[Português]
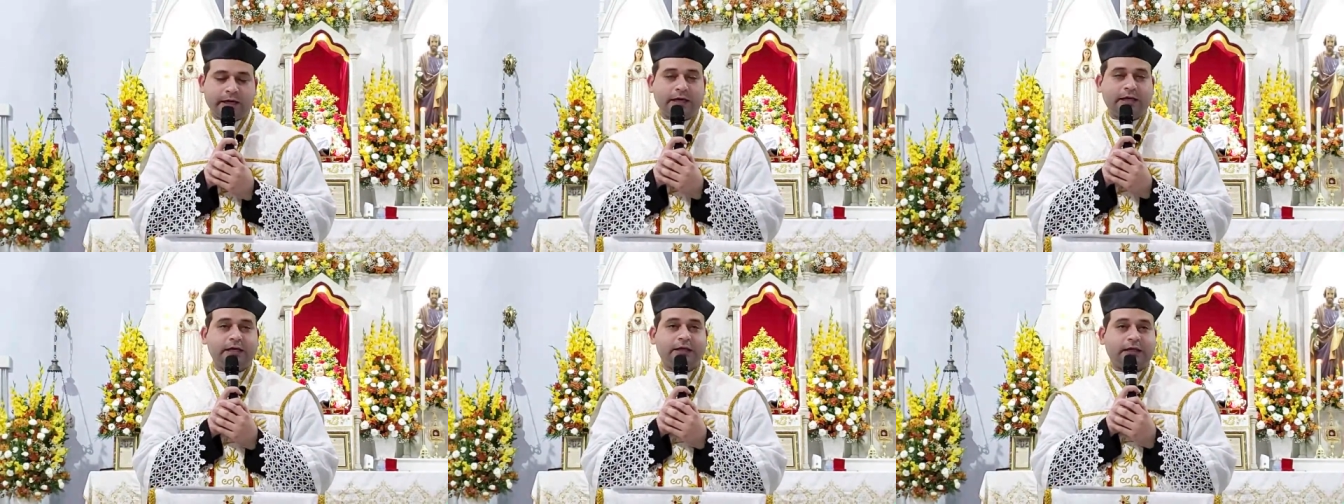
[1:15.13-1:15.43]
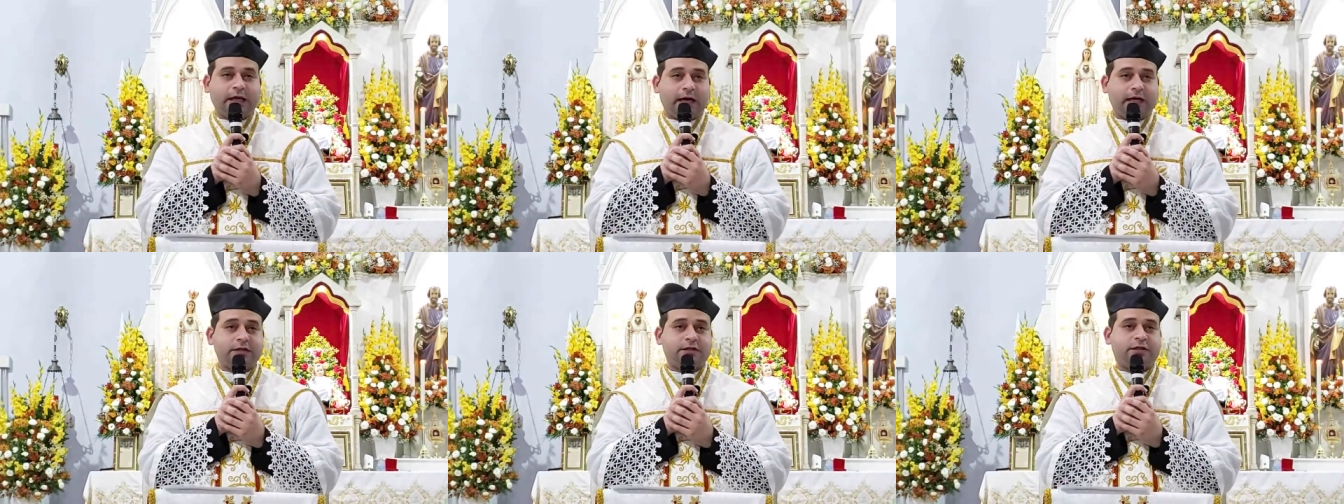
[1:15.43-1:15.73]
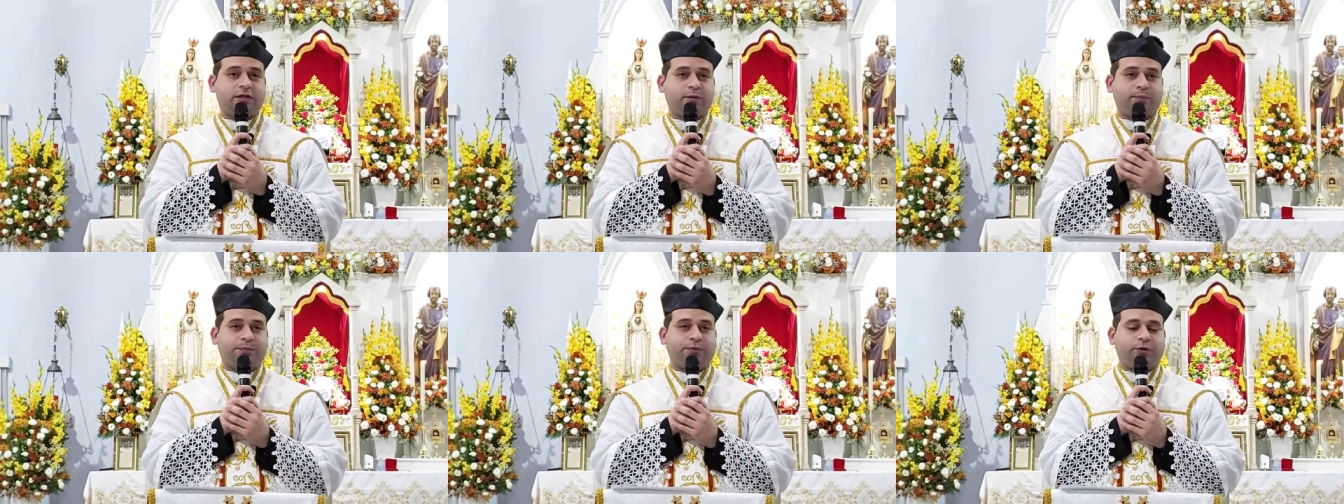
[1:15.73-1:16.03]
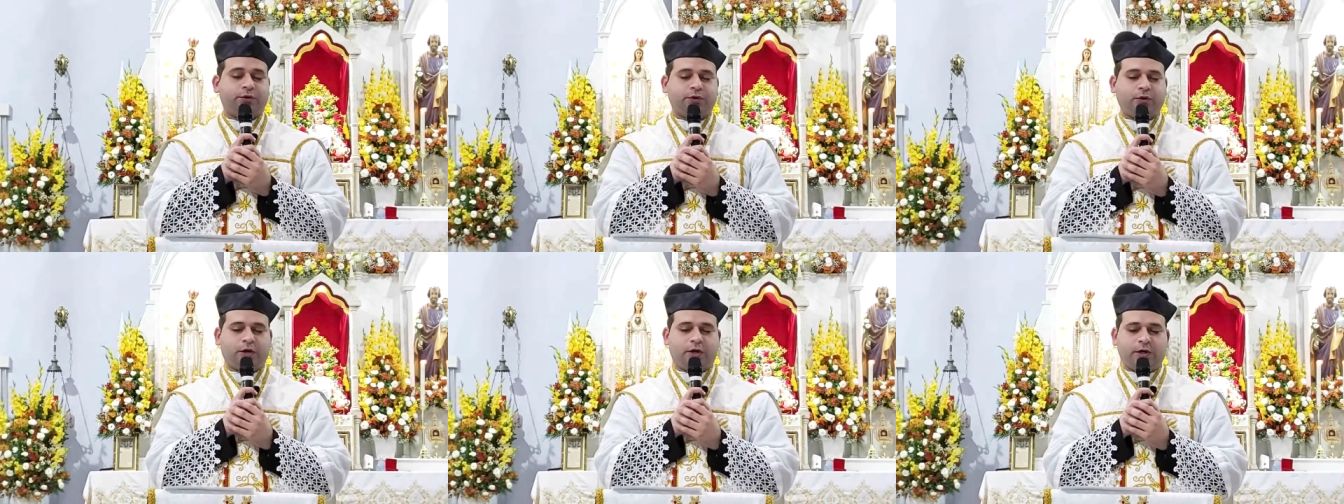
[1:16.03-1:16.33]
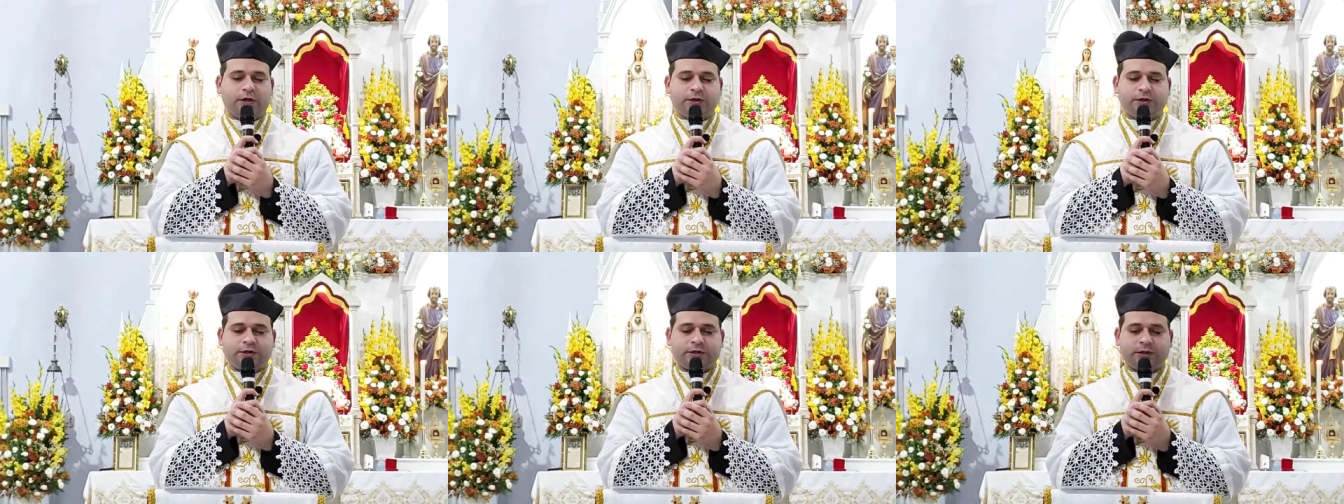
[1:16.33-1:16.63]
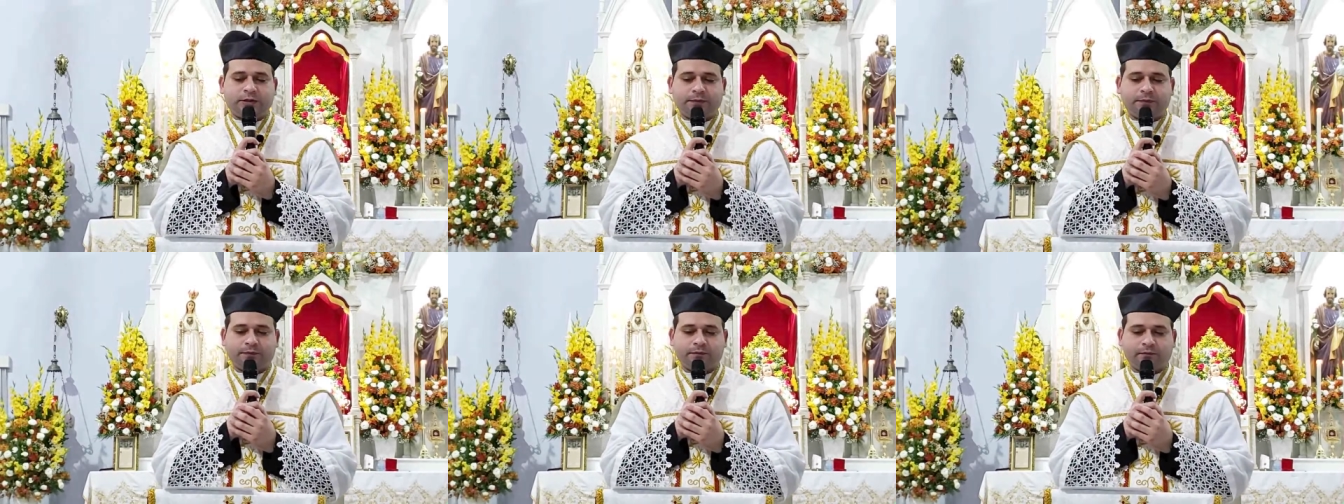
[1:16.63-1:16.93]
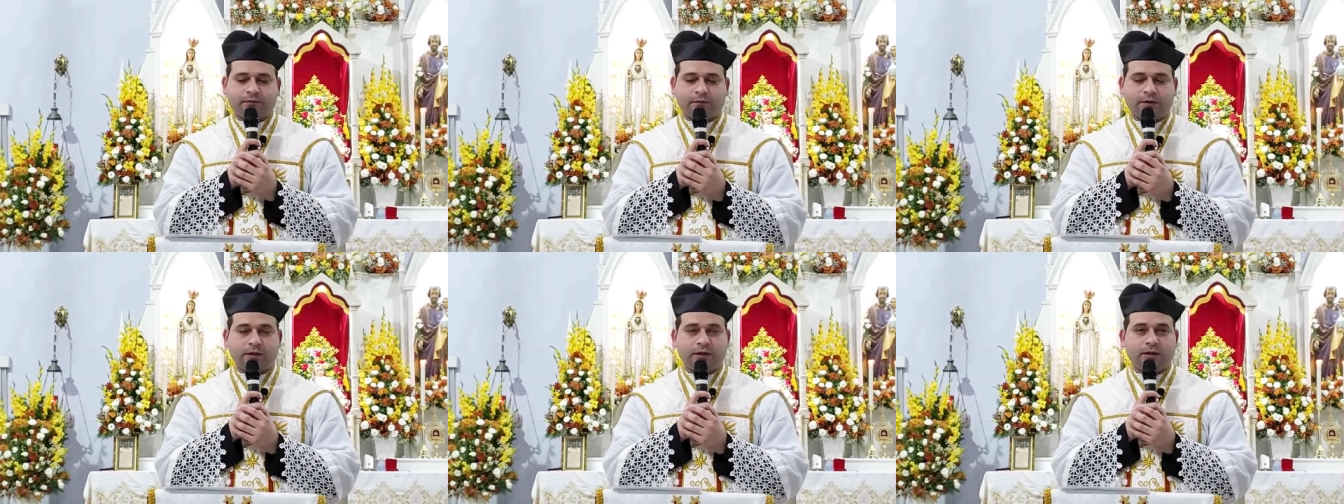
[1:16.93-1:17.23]
Ele nasce por nós,
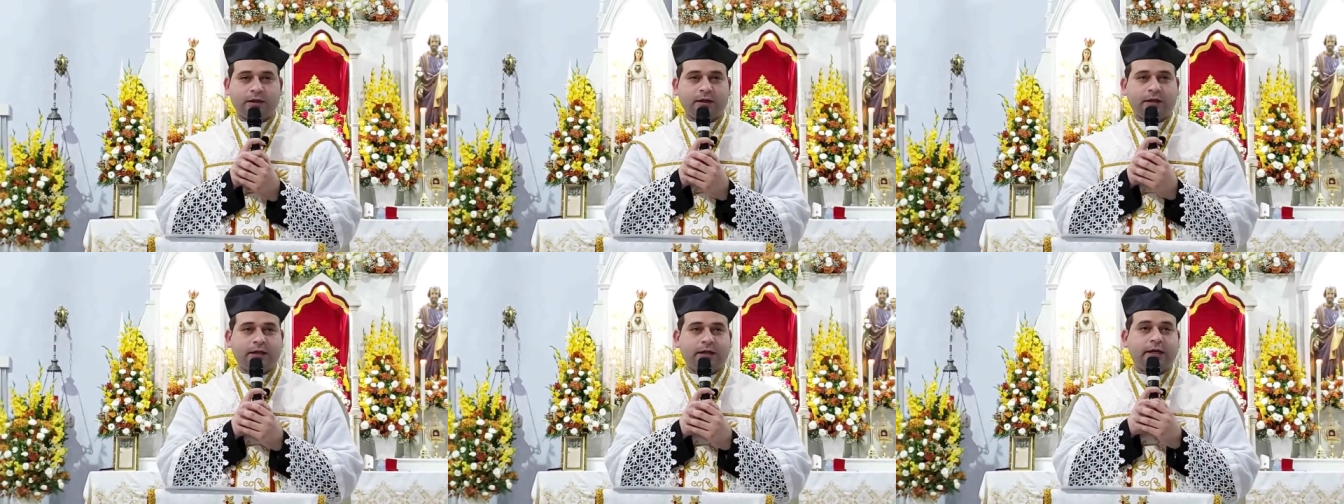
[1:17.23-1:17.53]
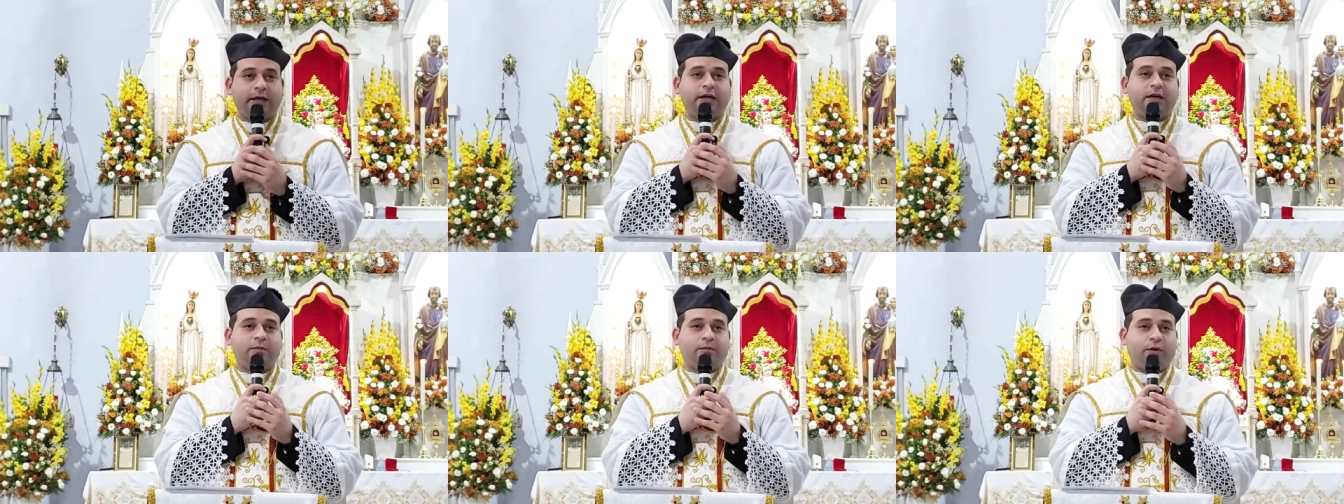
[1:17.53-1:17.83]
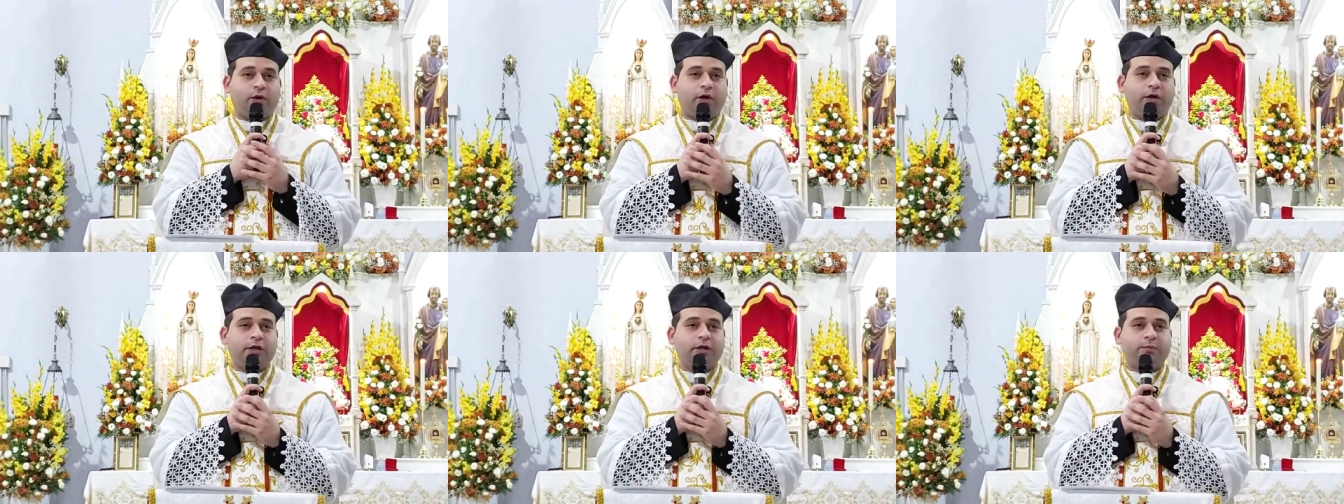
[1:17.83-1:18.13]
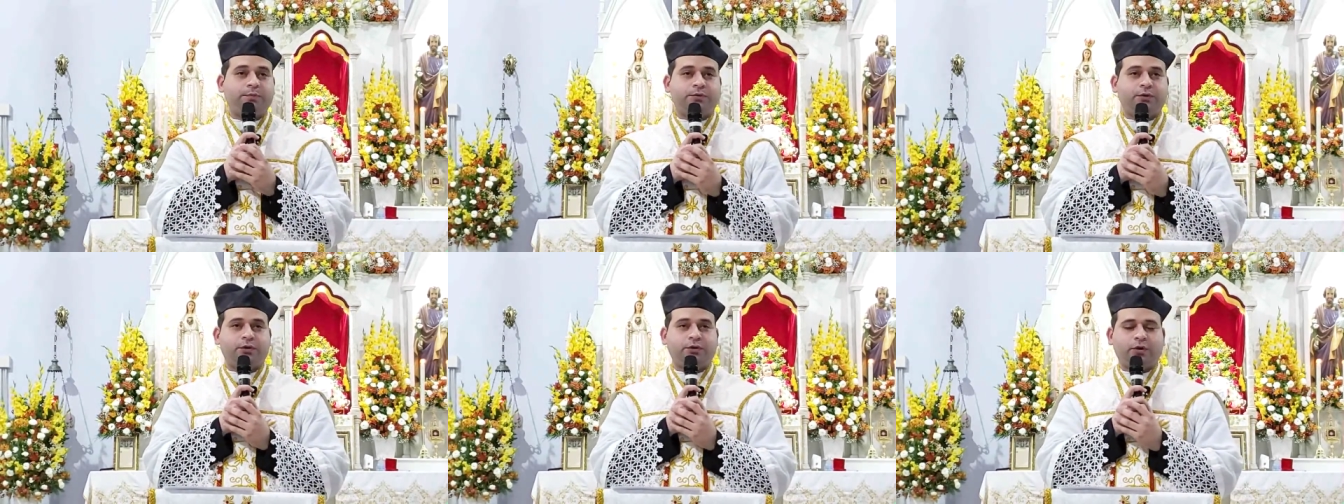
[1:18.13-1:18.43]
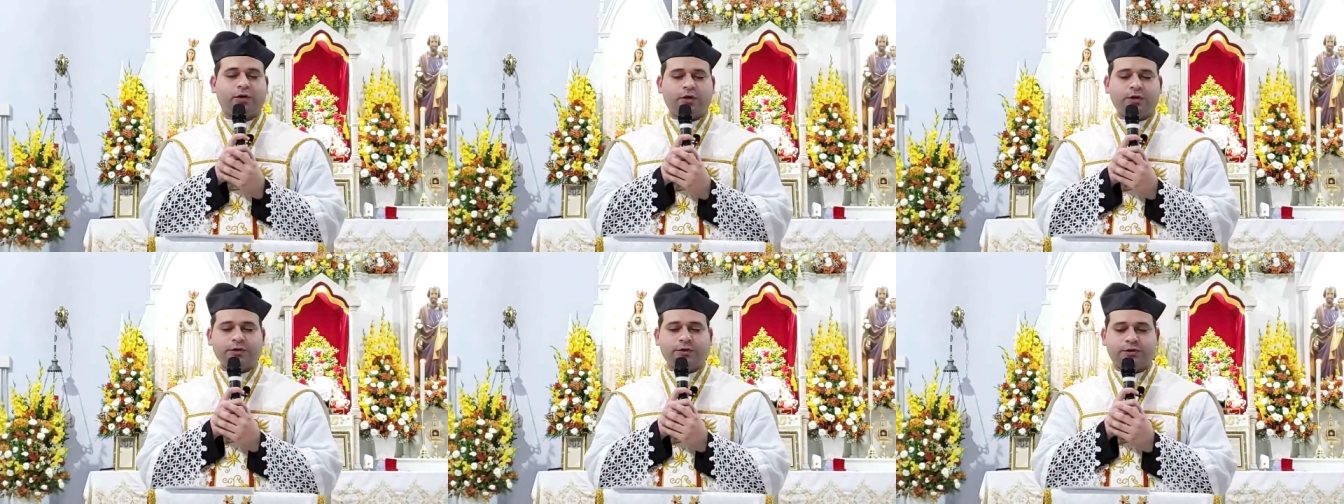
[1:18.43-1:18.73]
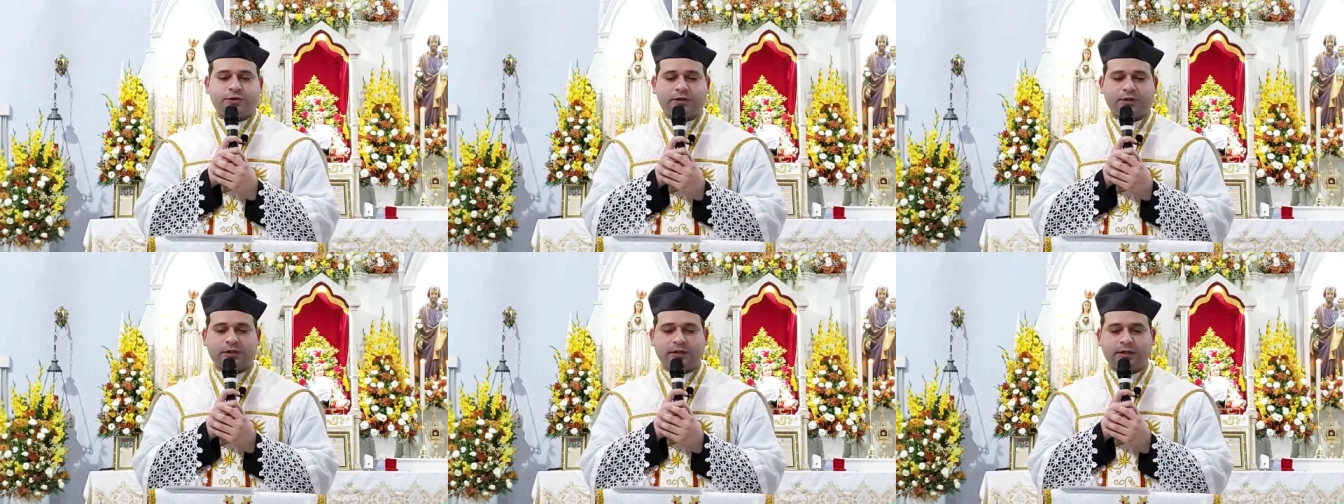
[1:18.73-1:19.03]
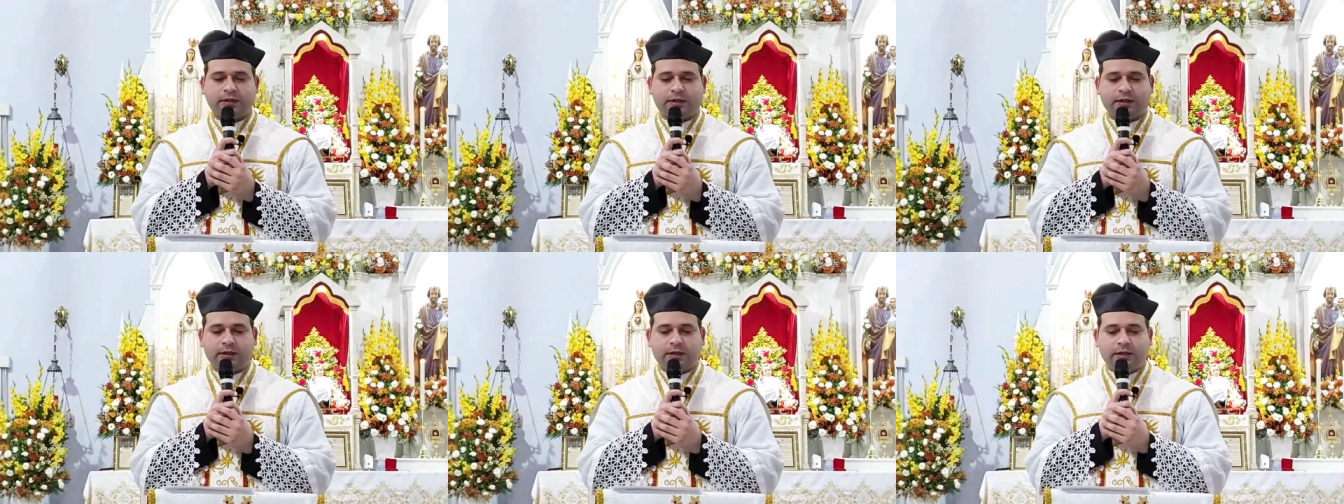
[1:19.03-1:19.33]
ele morre por
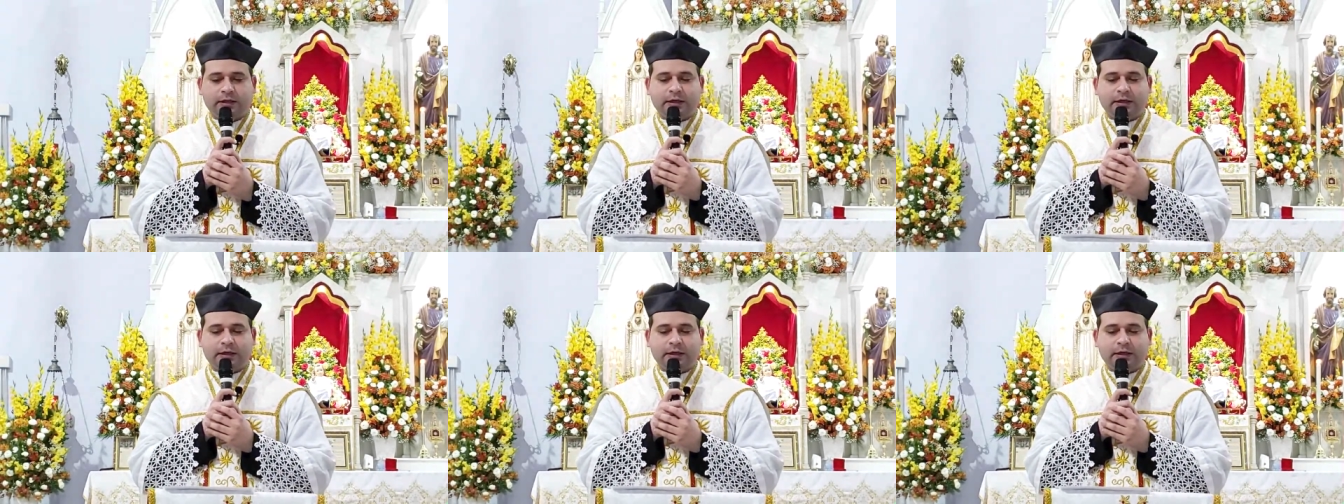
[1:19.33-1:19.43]
nós.